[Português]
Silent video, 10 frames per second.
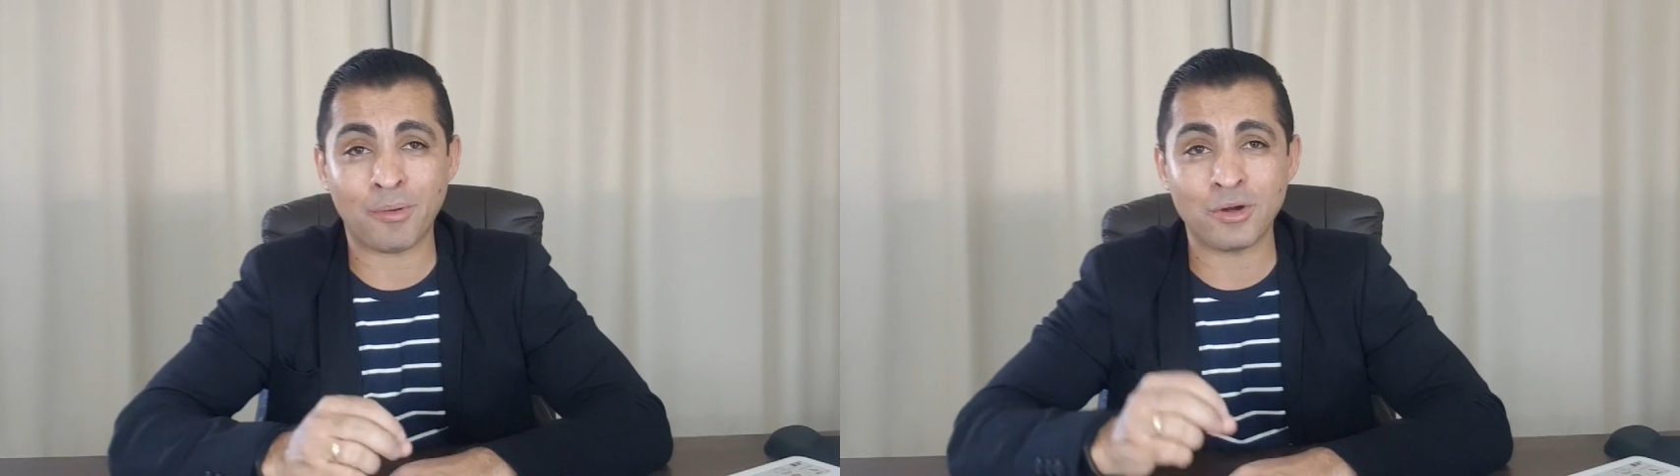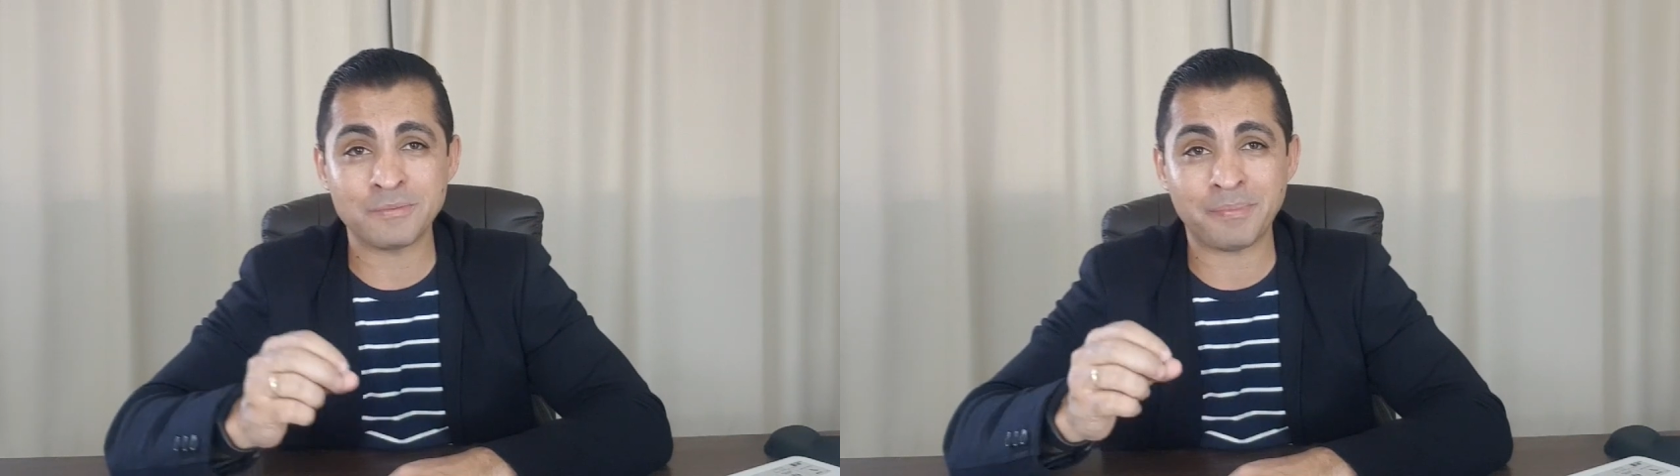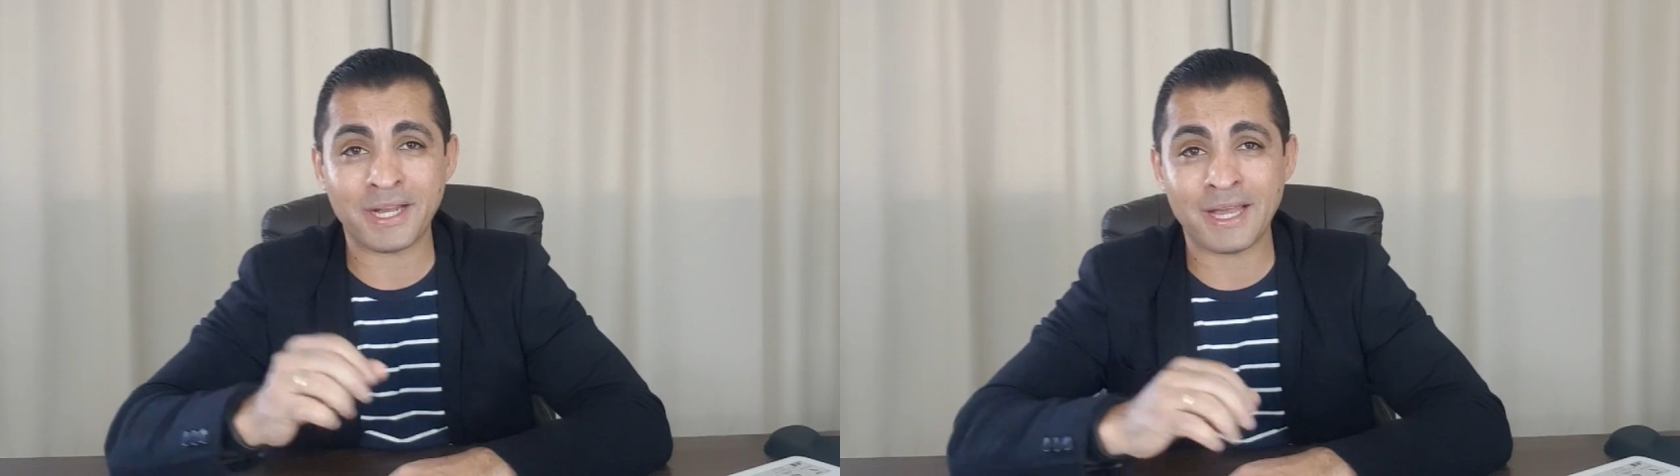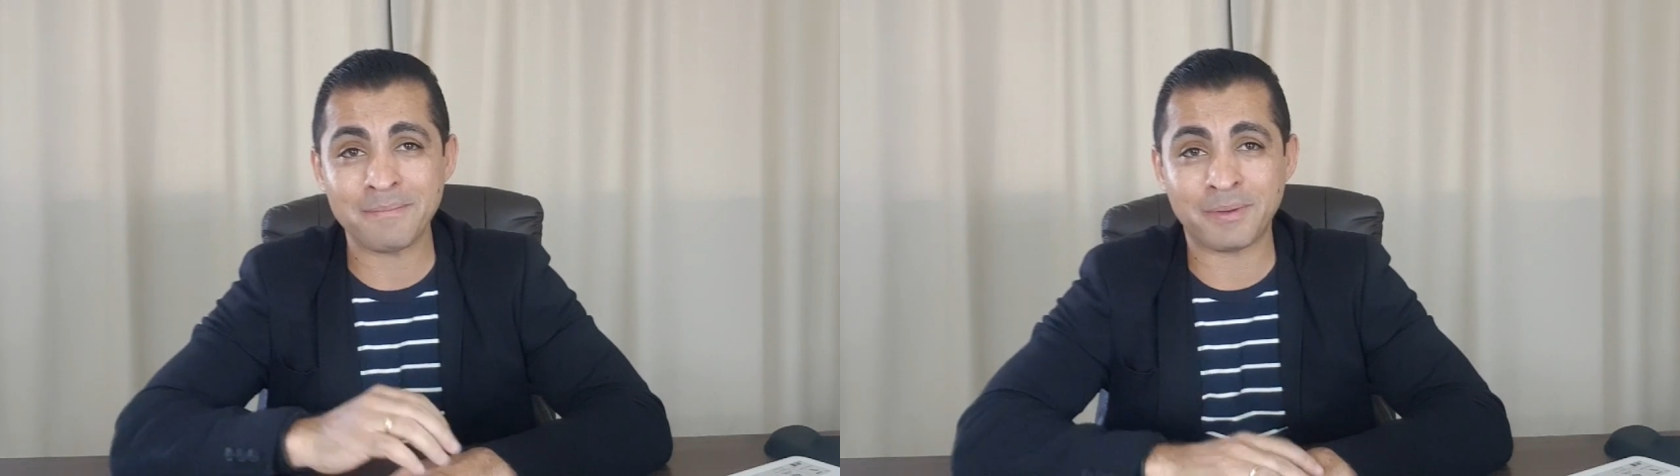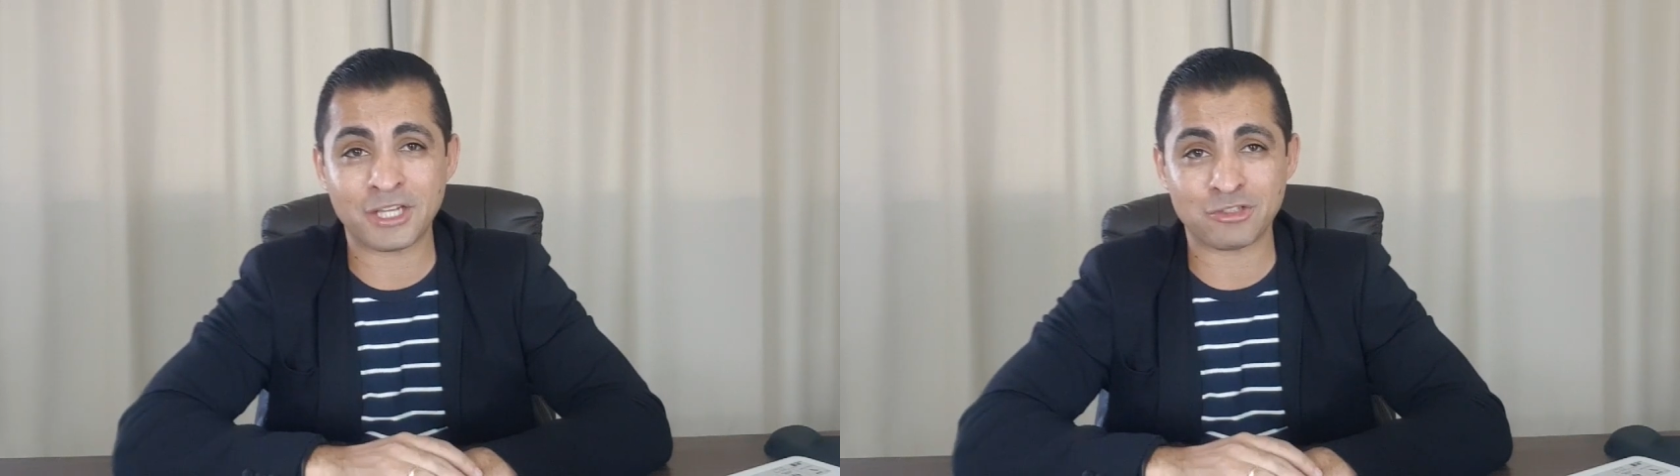pode pegar
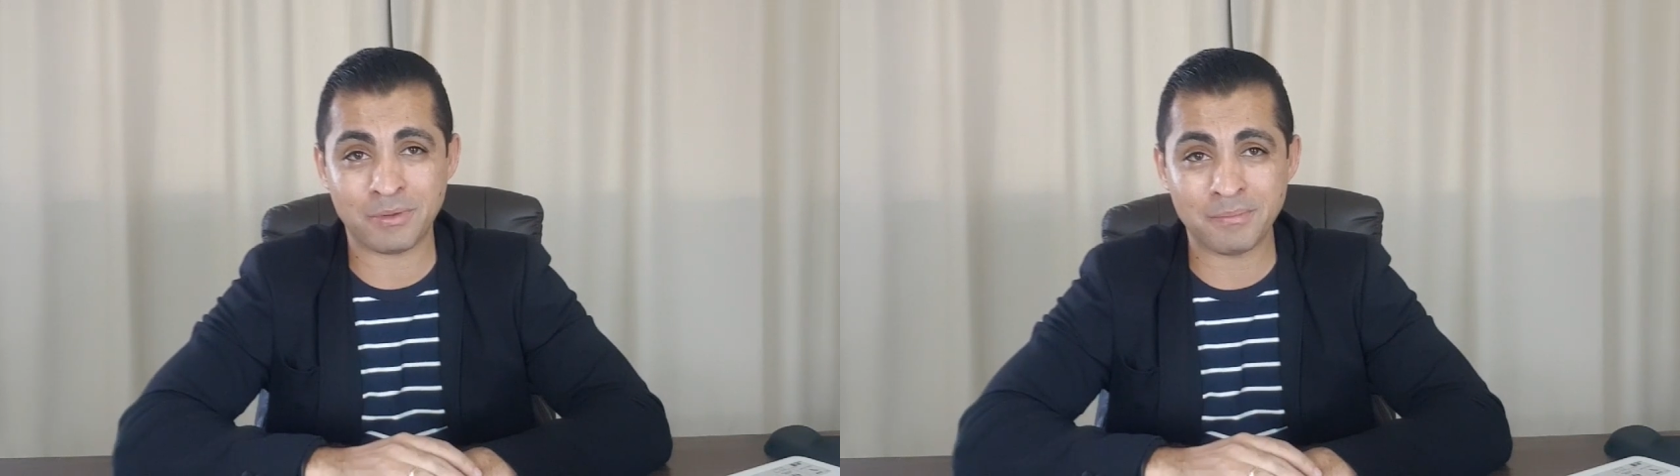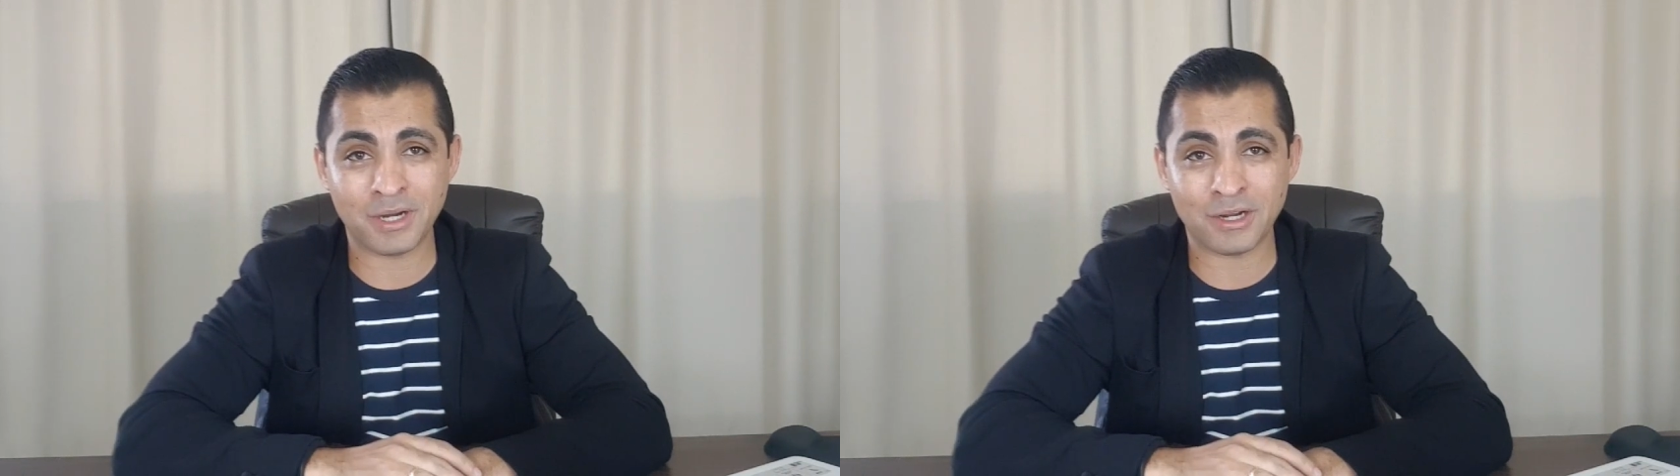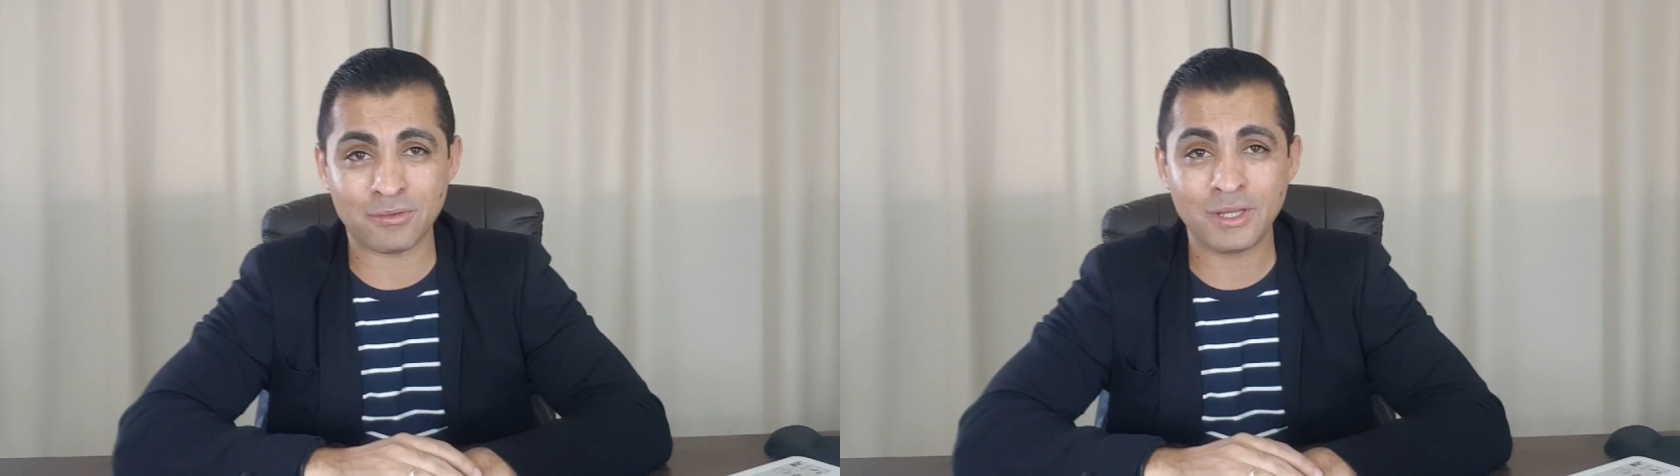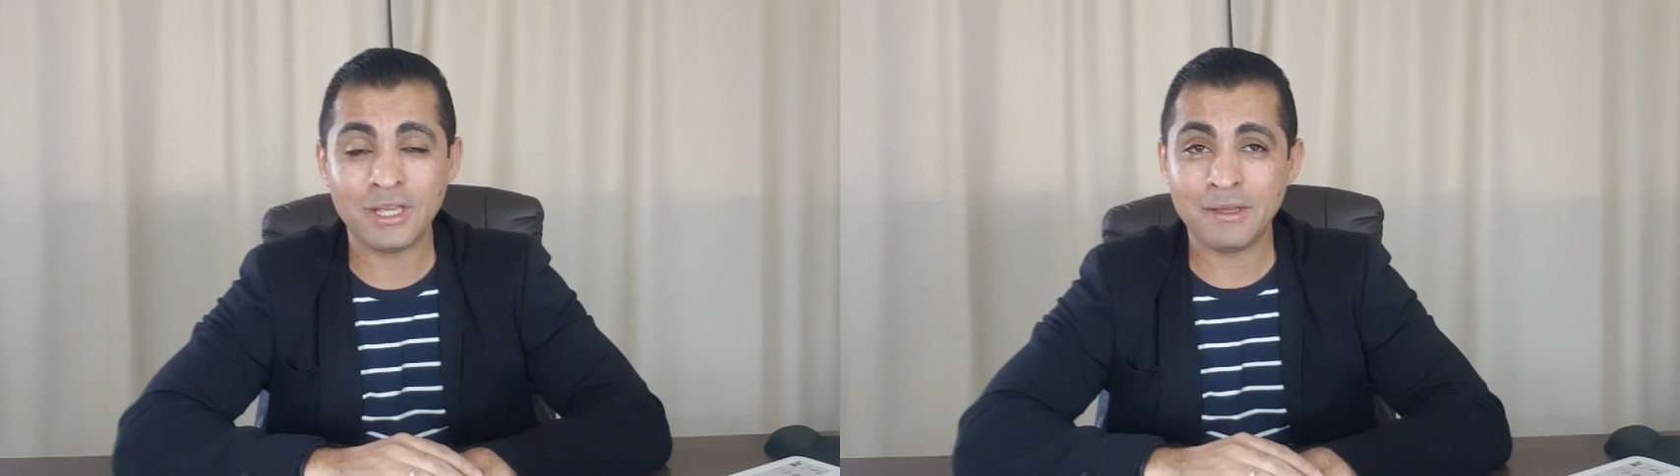empréstimo em banco.